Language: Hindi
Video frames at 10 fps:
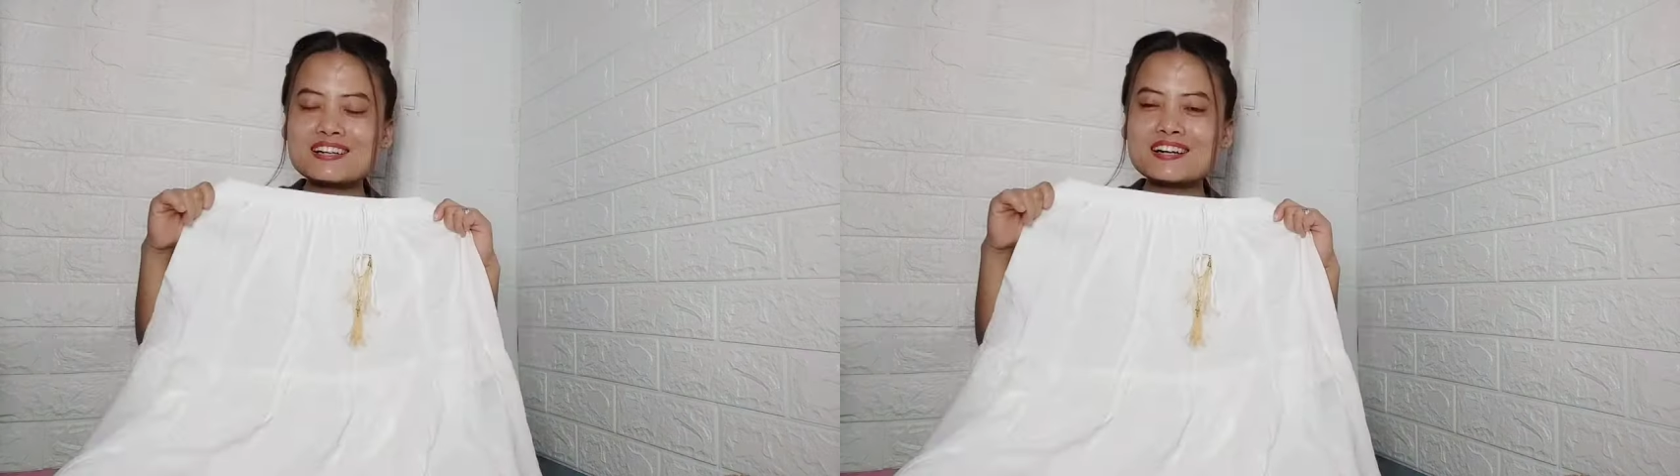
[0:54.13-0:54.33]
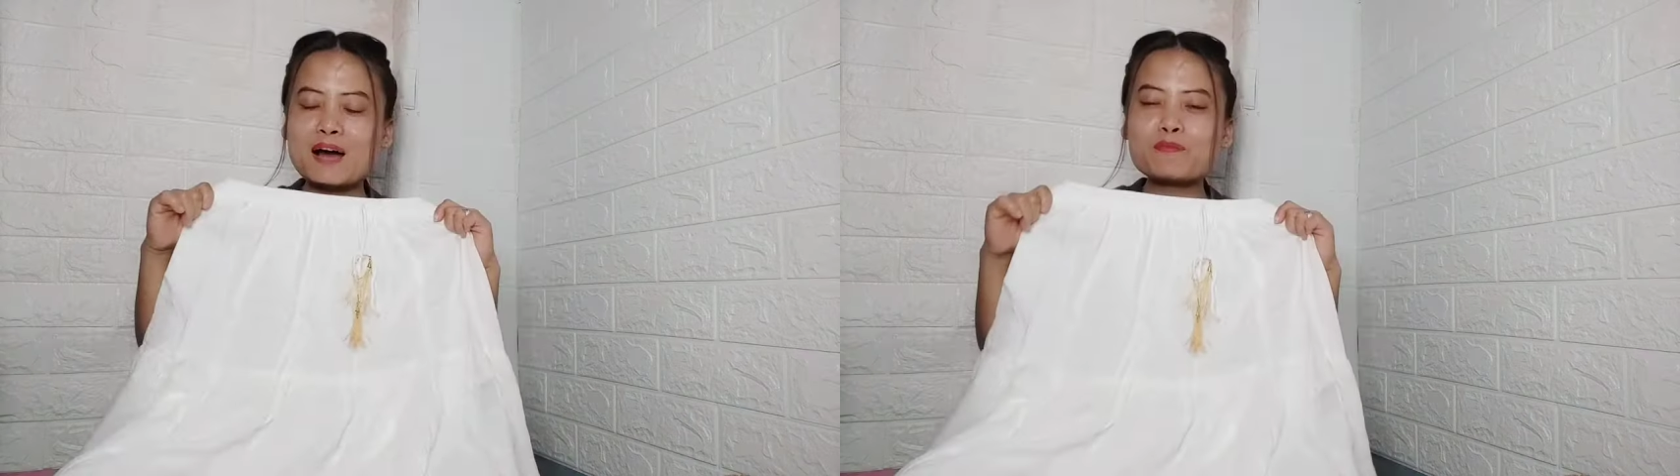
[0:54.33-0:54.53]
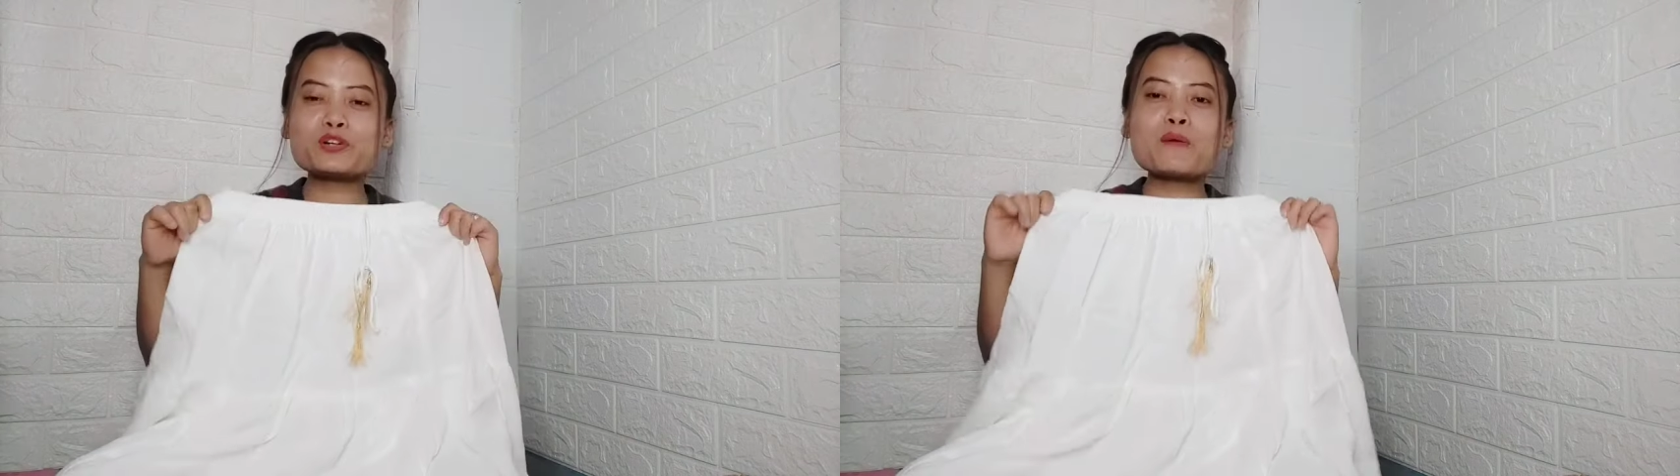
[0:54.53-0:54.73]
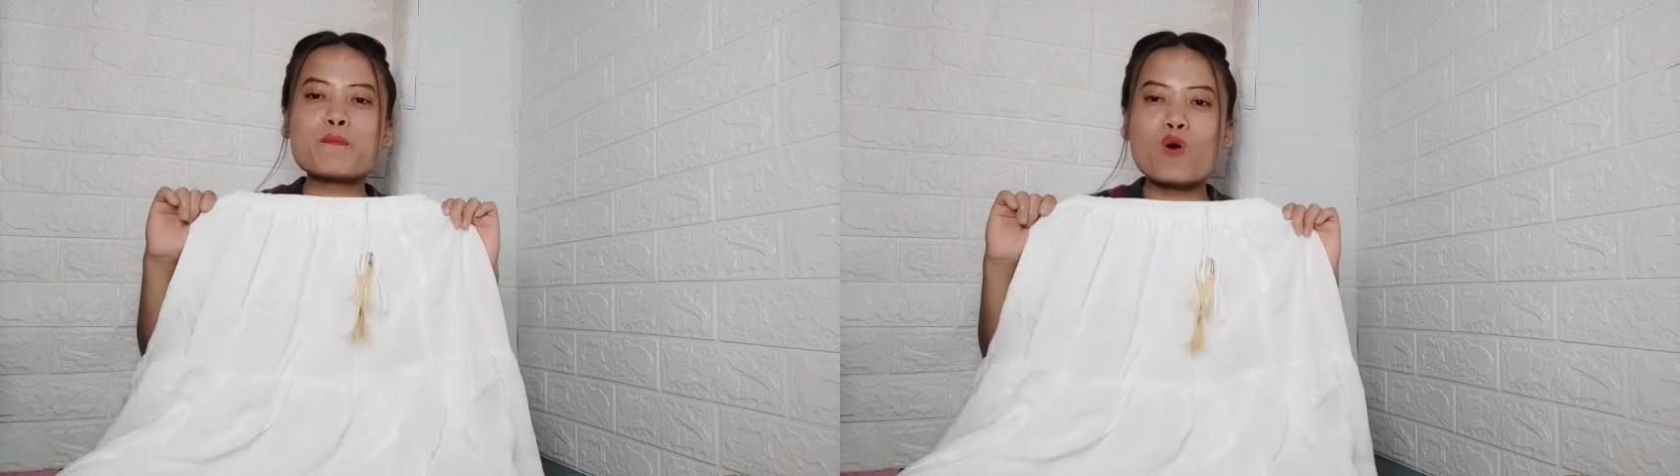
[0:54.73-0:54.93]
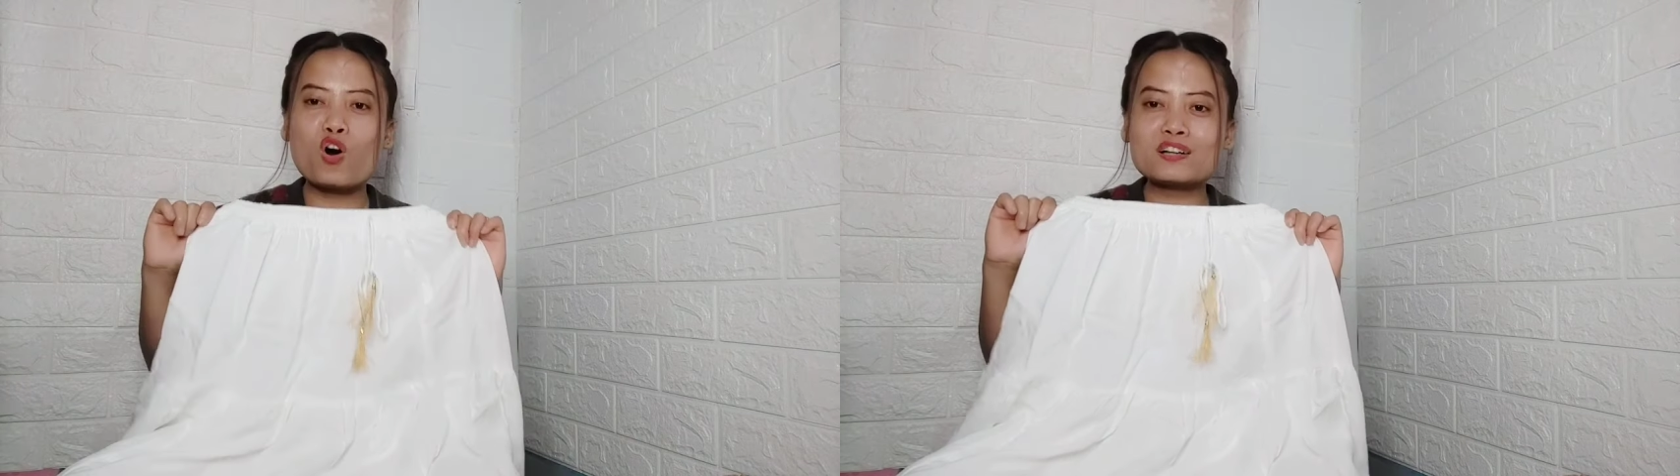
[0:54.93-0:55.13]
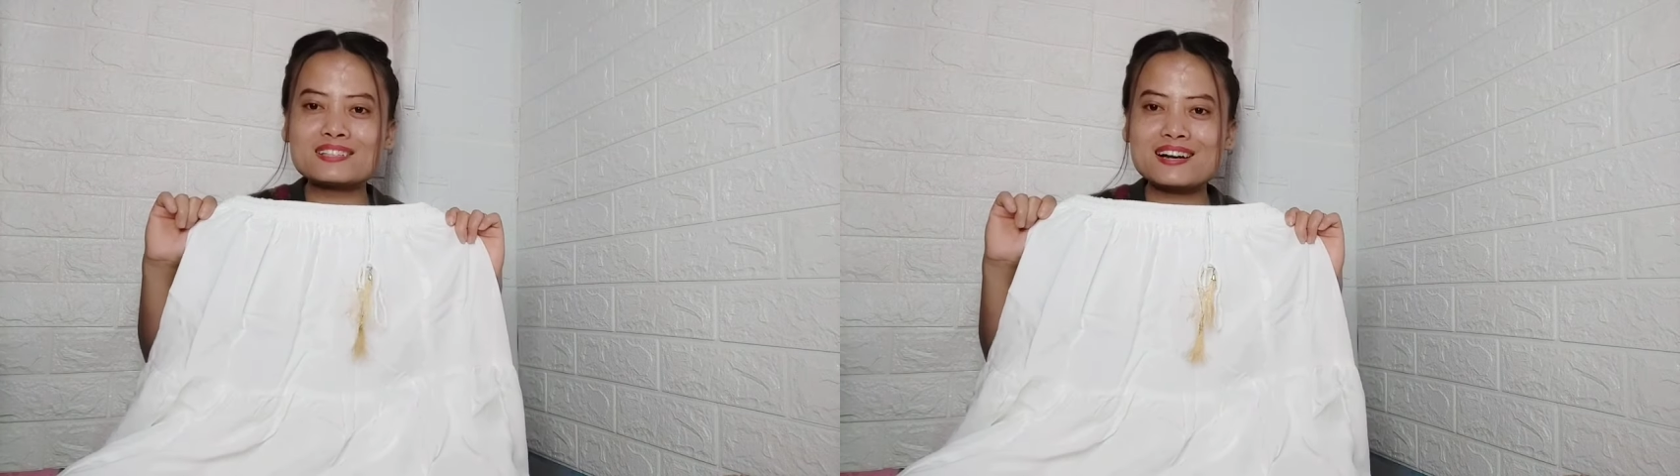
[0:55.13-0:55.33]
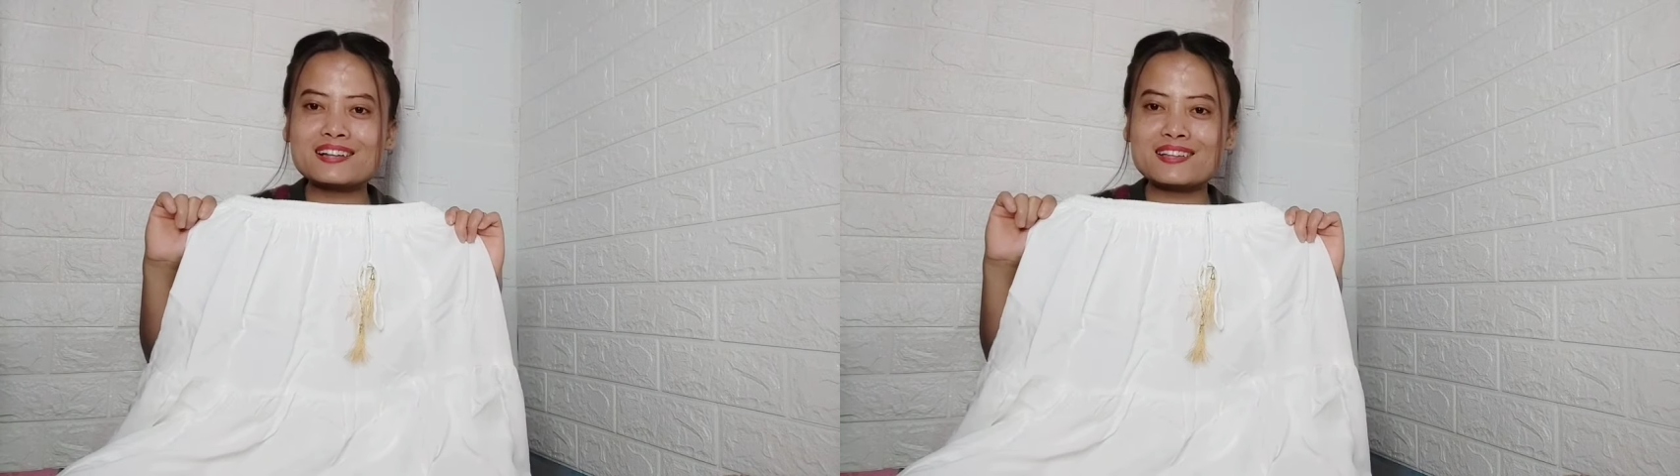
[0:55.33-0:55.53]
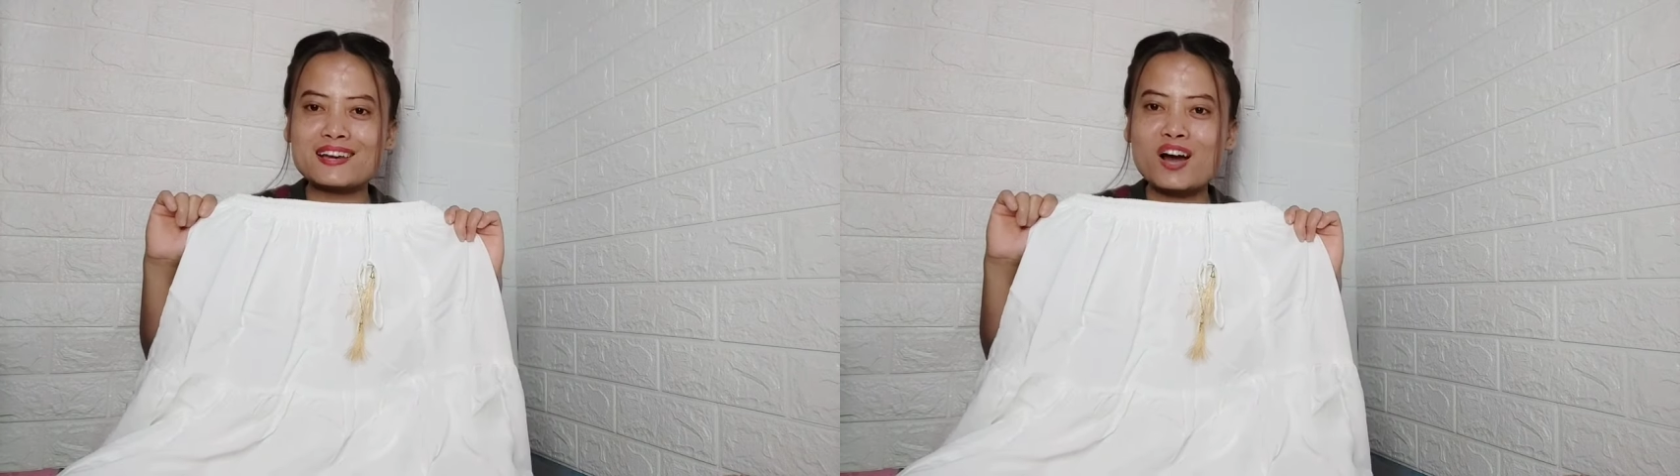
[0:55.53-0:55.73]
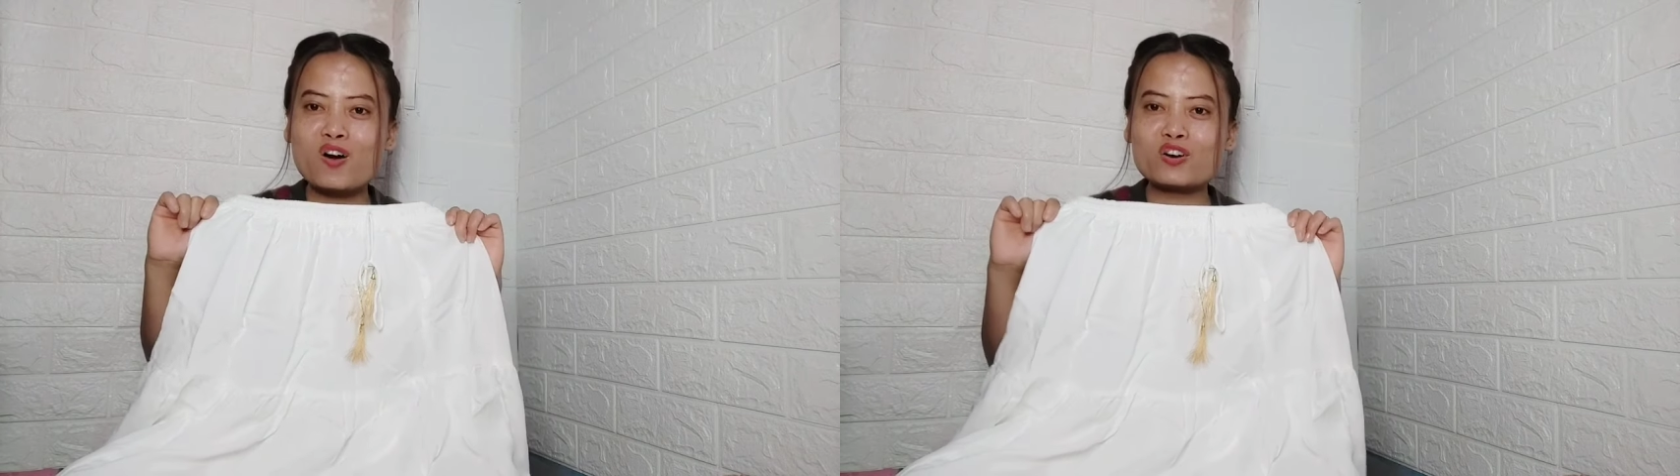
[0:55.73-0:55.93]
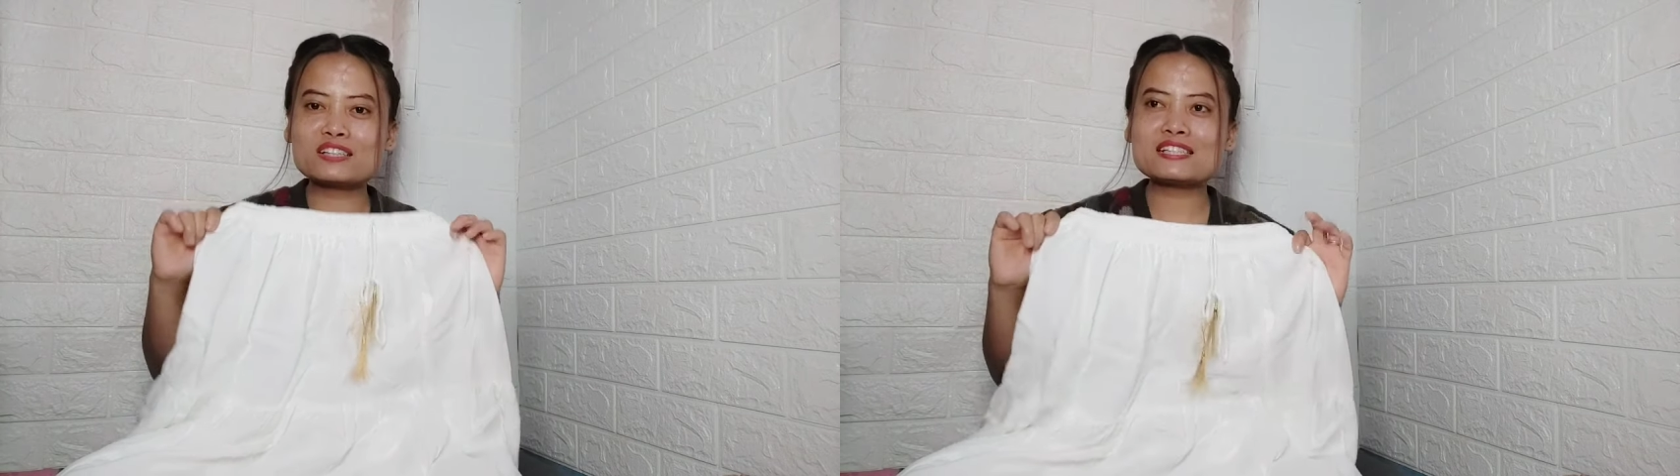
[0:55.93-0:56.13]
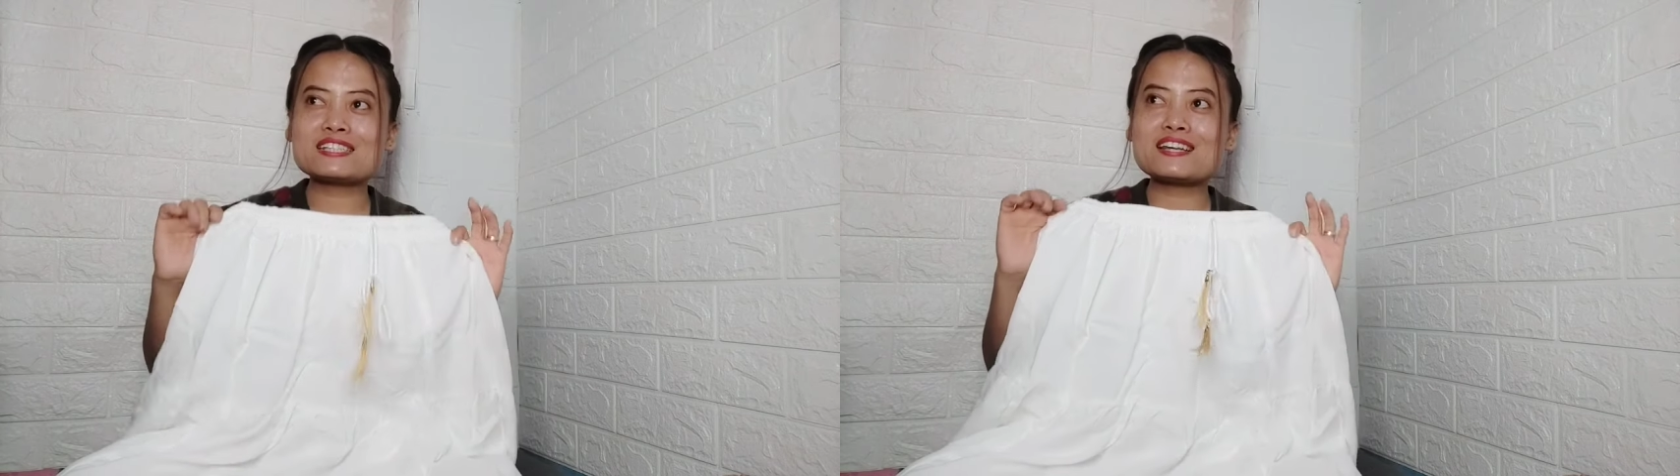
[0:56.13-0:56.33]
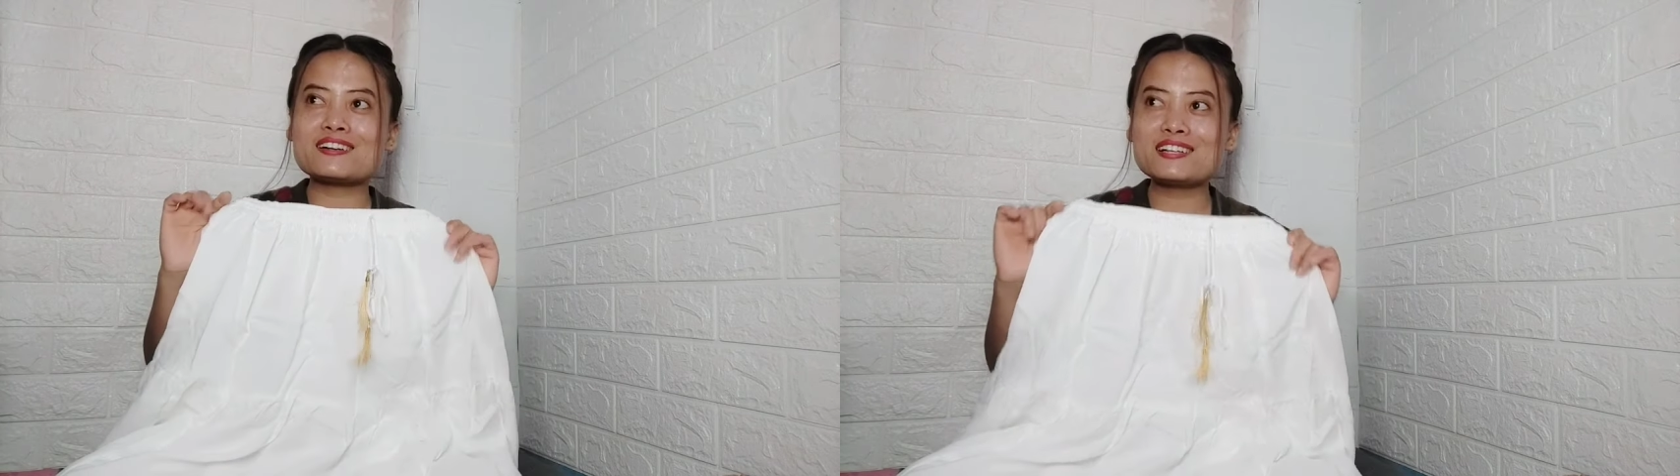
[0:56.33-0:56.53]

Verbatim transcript: कट आप लोग ने बहुत जगह देखा होगा जैसे